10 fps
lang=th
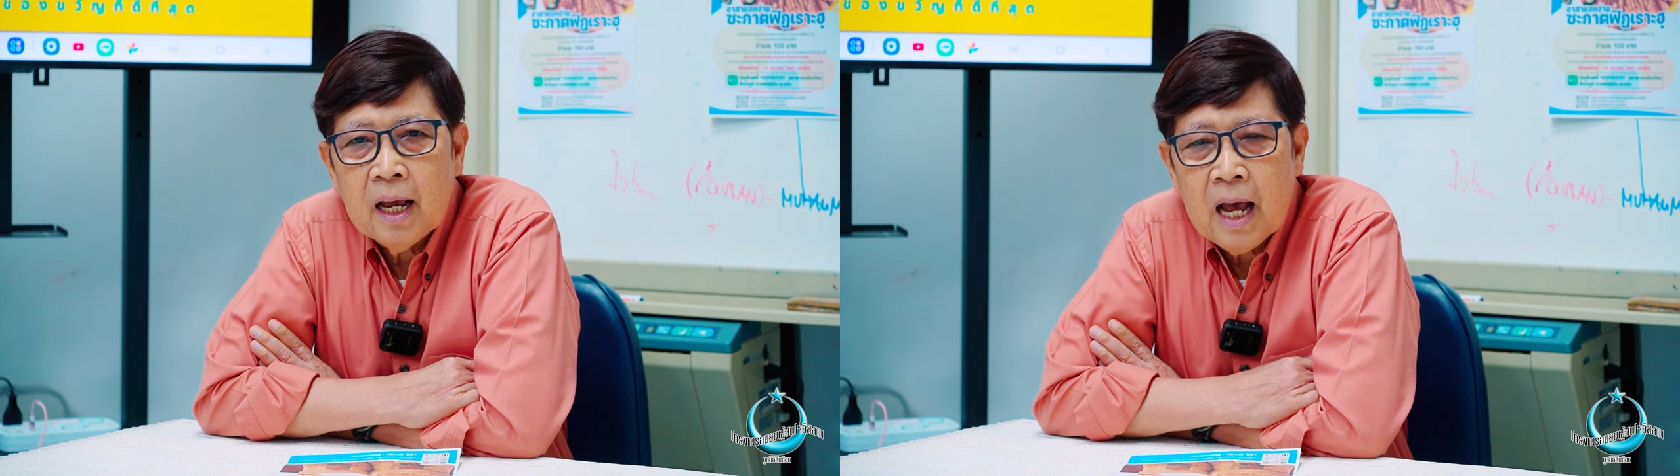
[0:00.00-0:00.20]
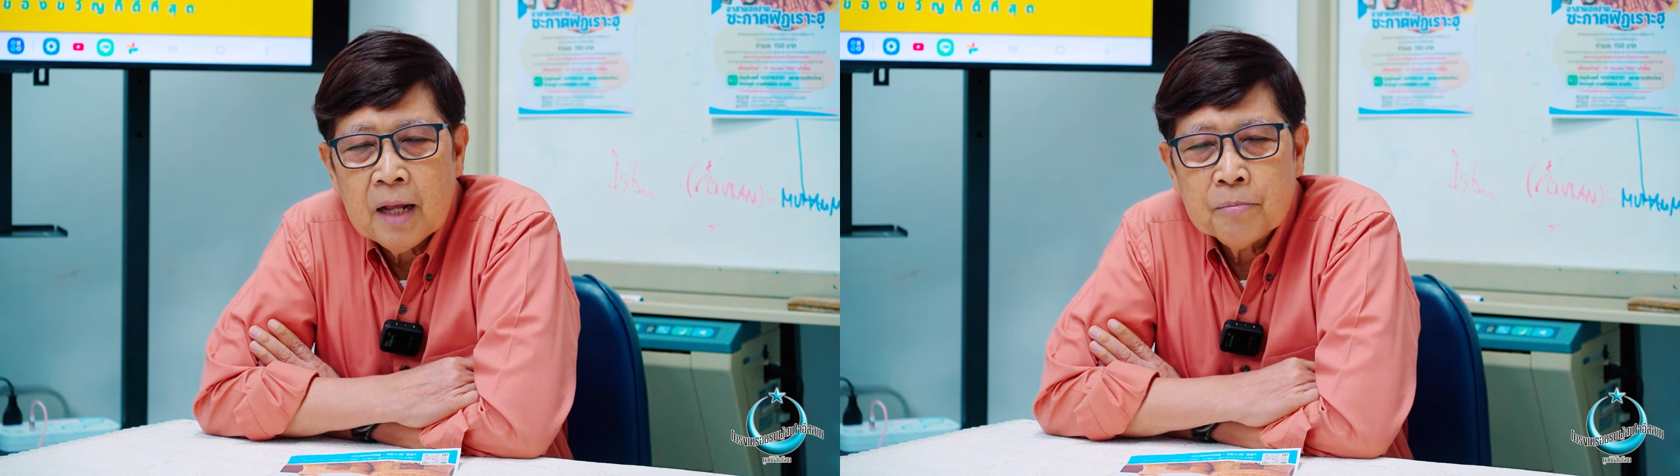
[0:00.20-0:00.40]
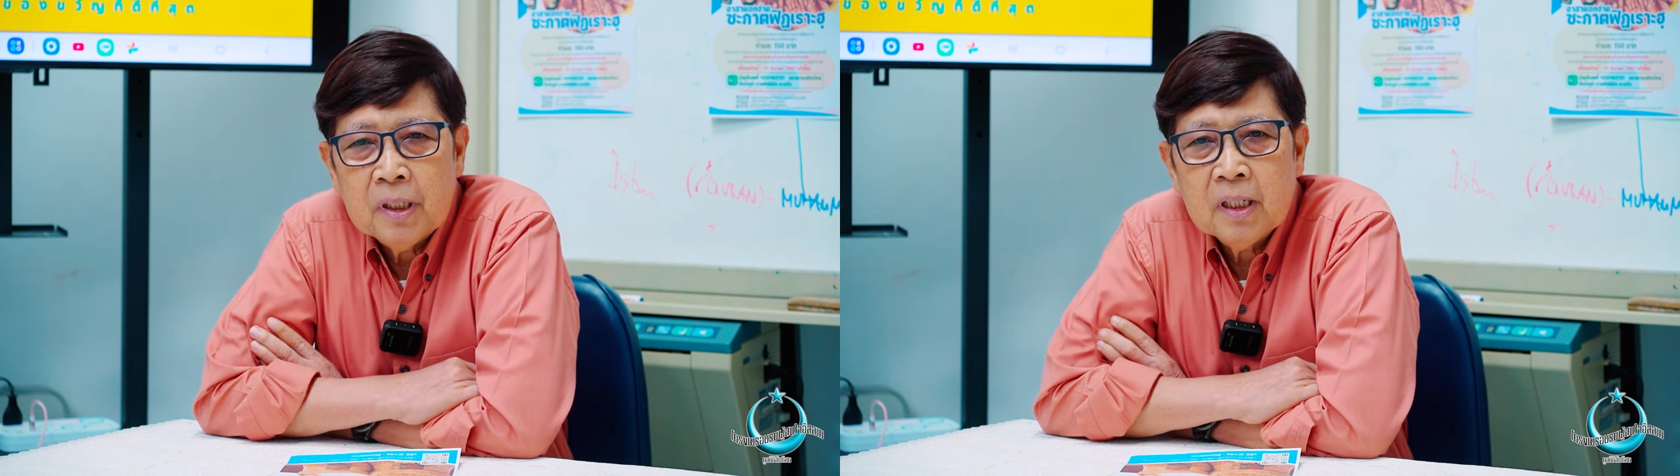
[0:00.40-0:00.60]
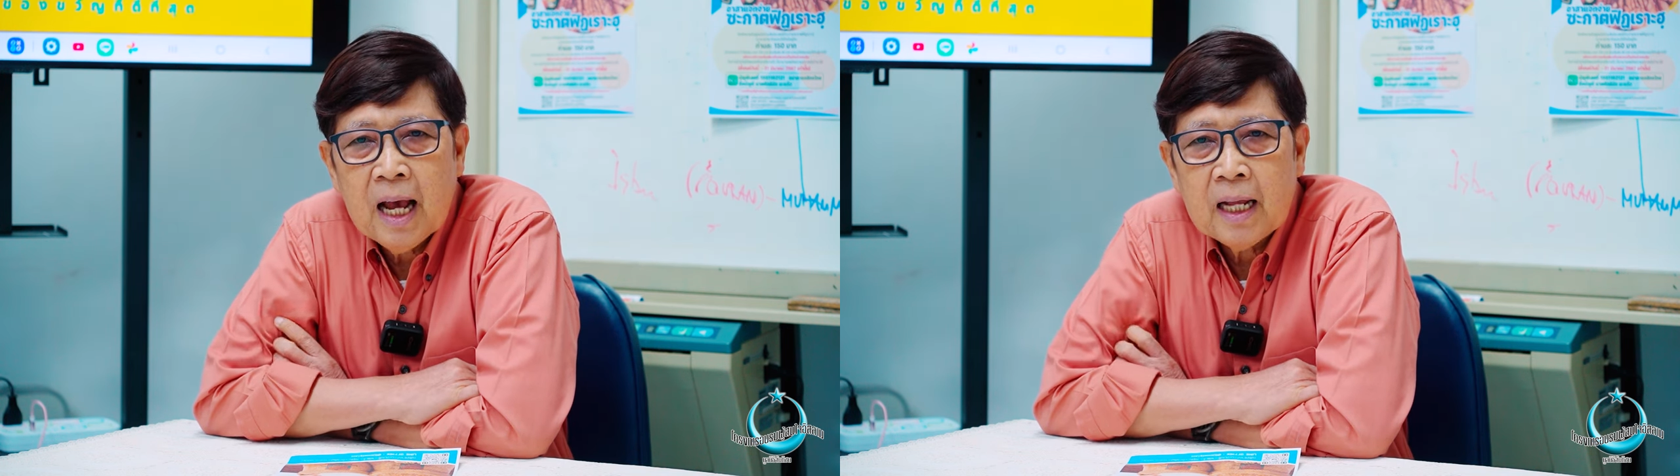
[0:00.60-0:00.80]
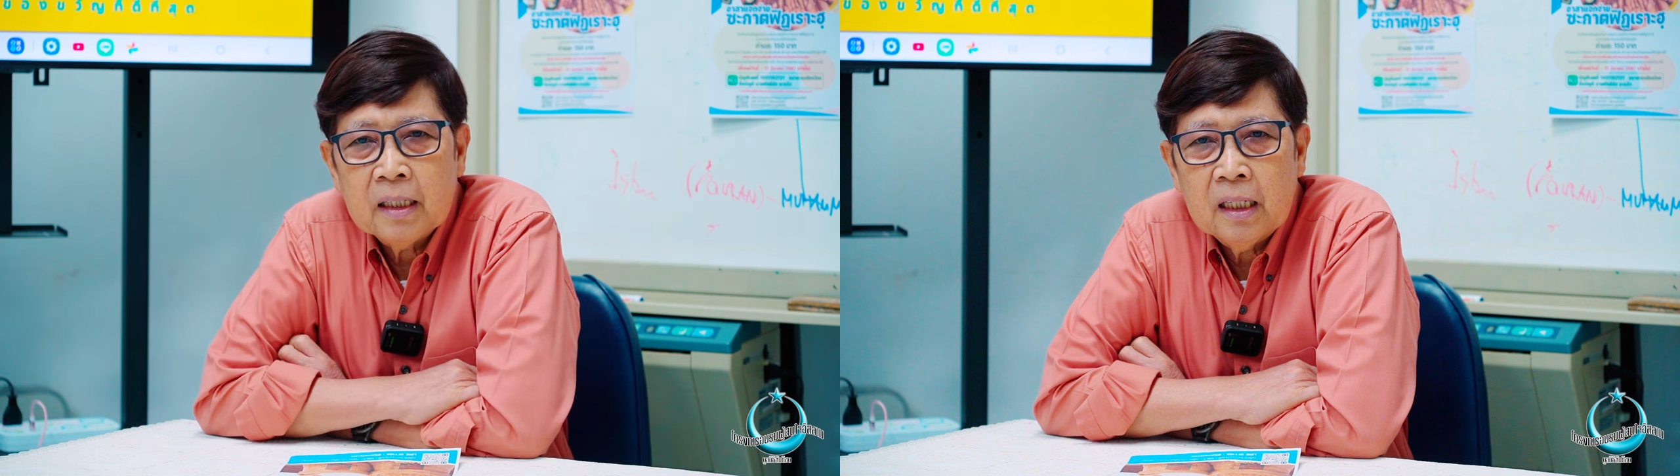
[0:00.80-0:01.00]
ยอาหารพื้น
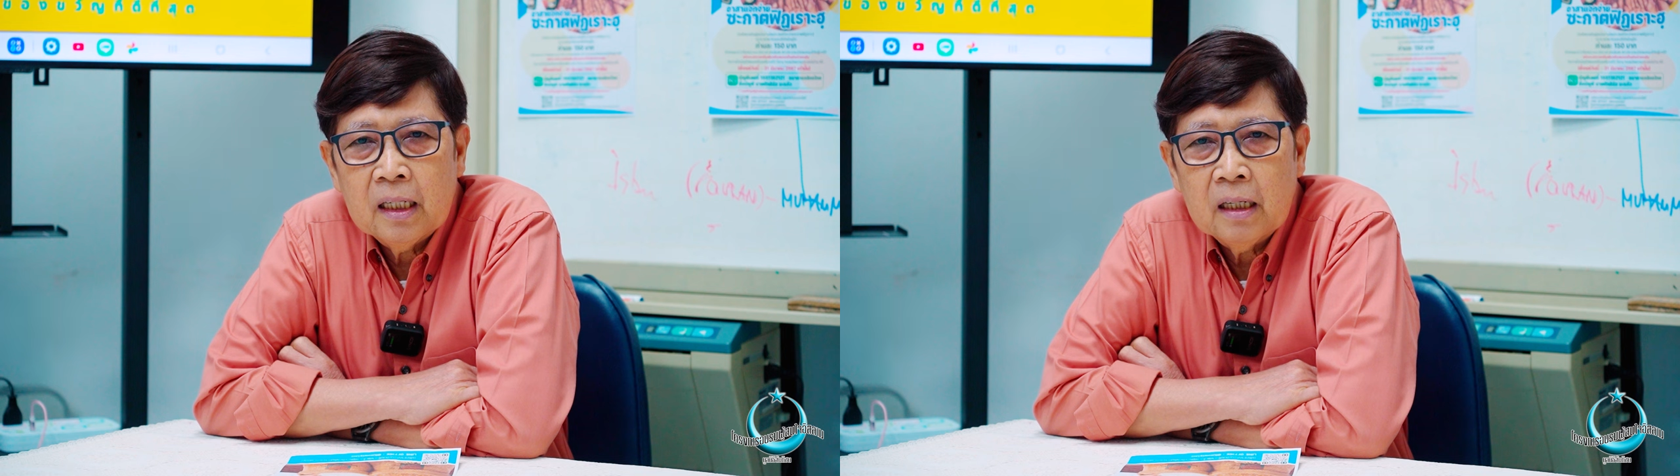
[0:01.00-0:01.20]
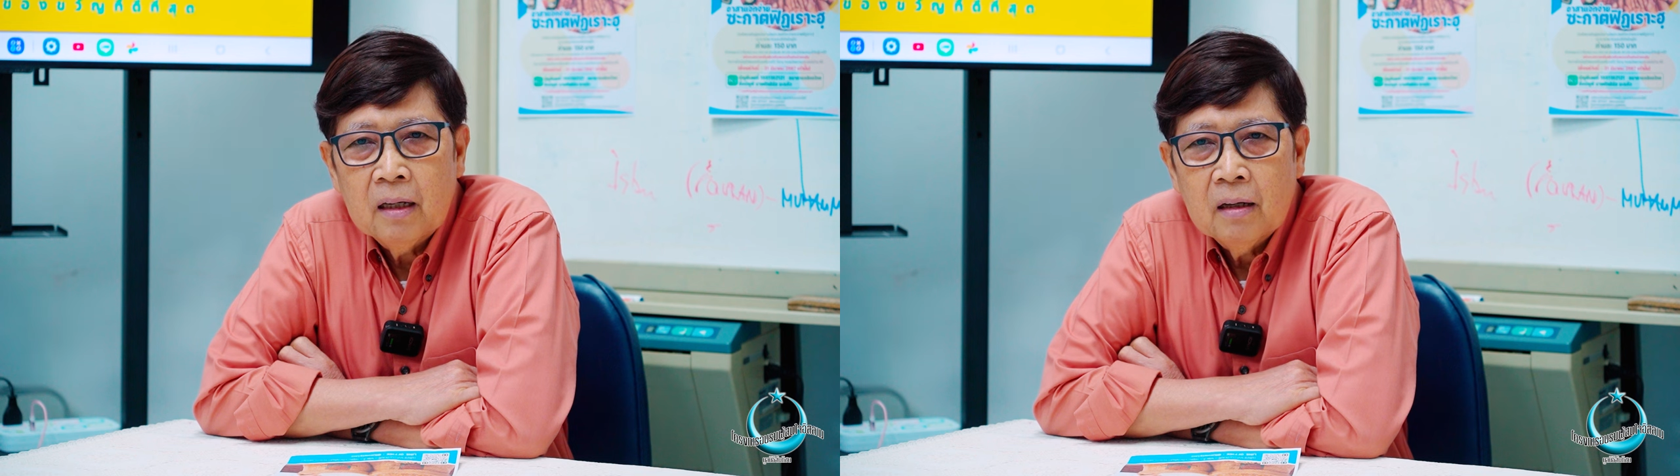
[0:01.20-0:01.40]
ฐานที่